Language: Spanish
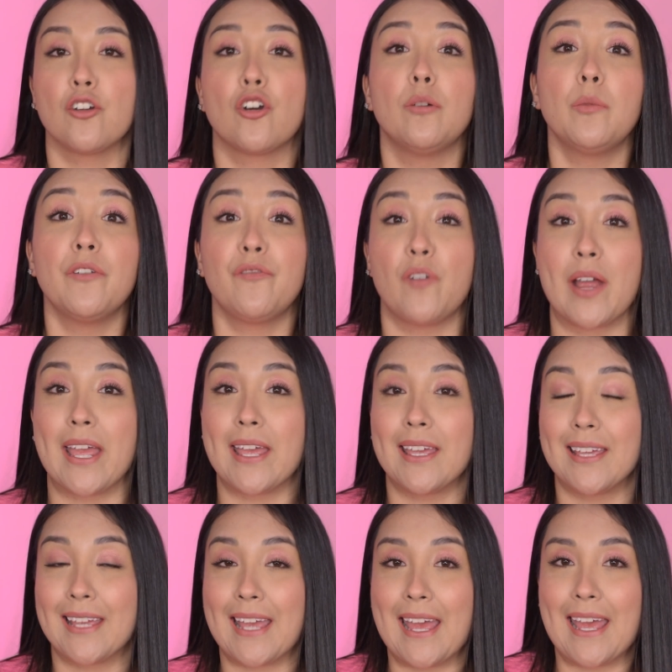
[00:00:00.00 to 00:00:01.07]
cómo
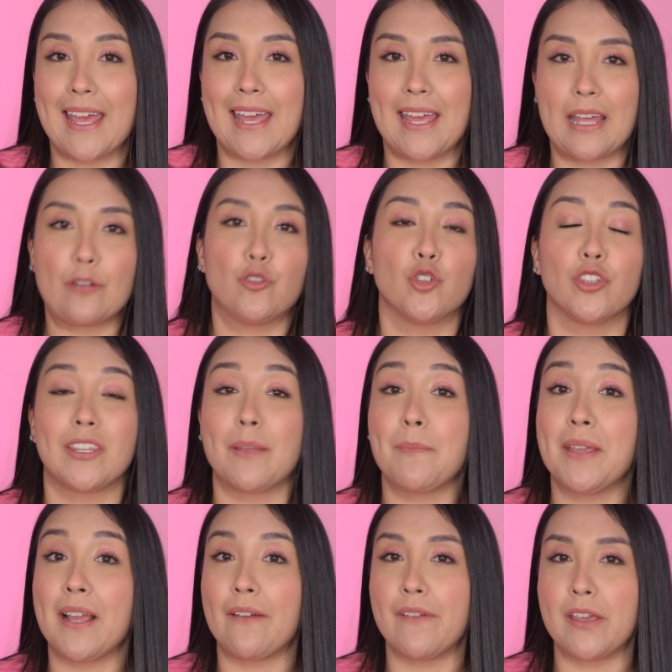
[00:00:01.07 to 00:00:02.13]
fue que noté
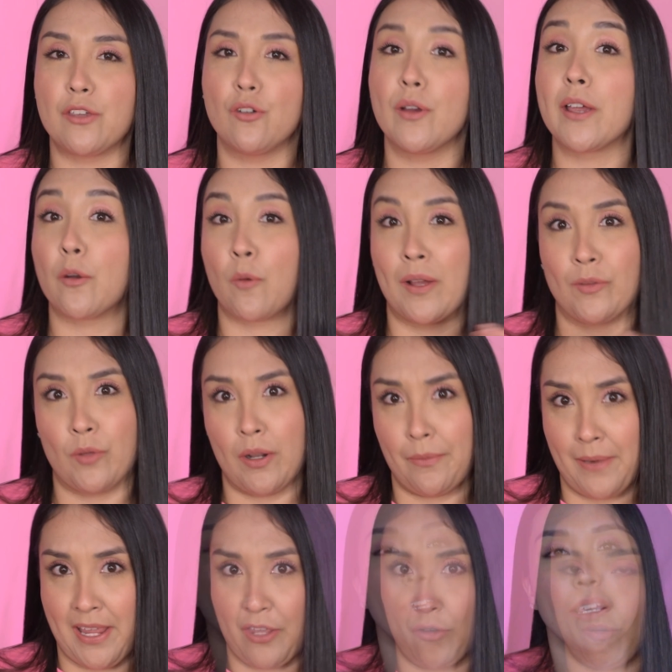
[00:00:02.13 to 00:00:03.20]
mi cabello en cuanto al brillo.